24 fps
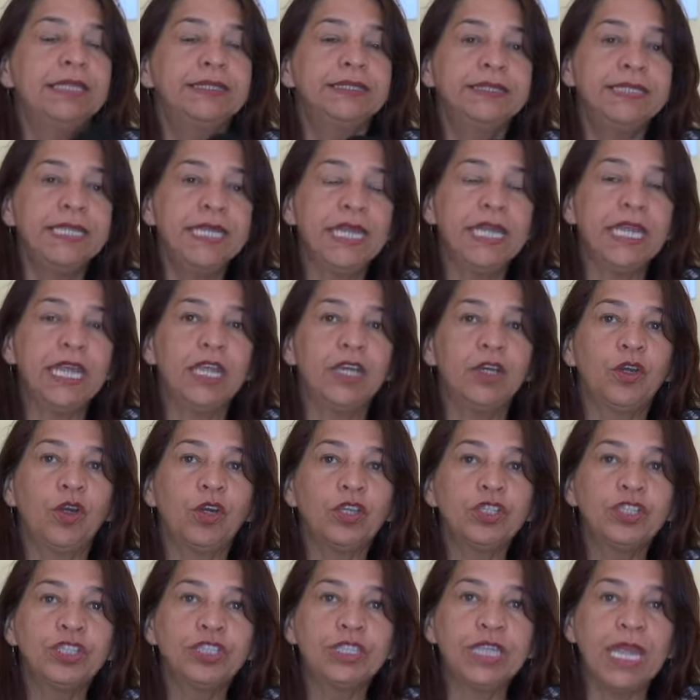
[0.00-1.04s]
Sim,
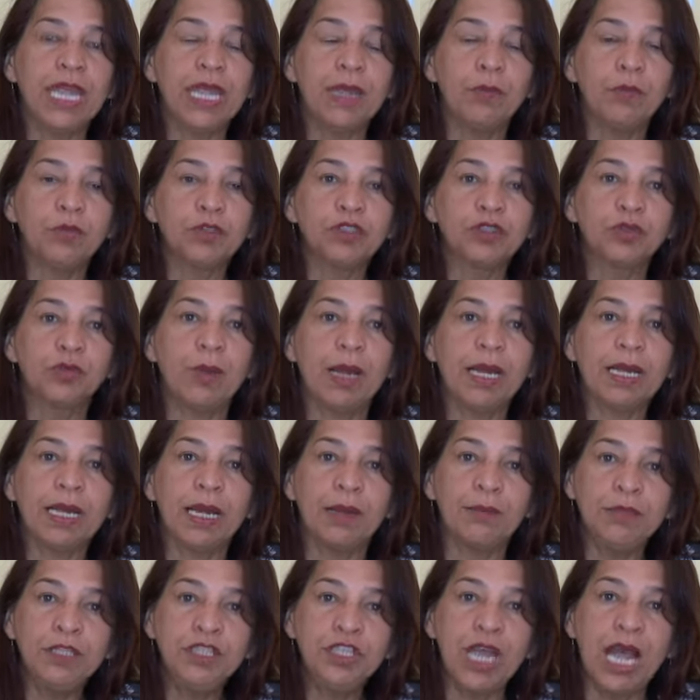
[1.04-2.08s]
nós temos uma
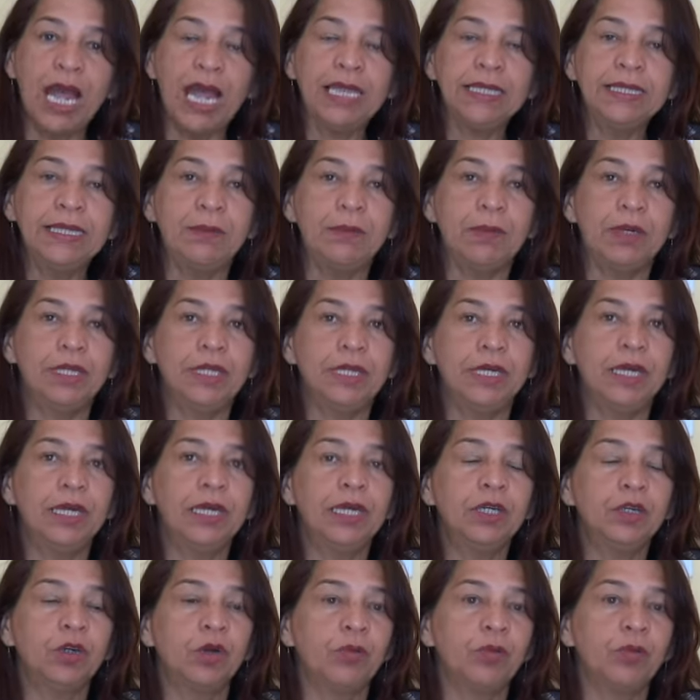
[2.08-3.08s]
caminhada amanhã,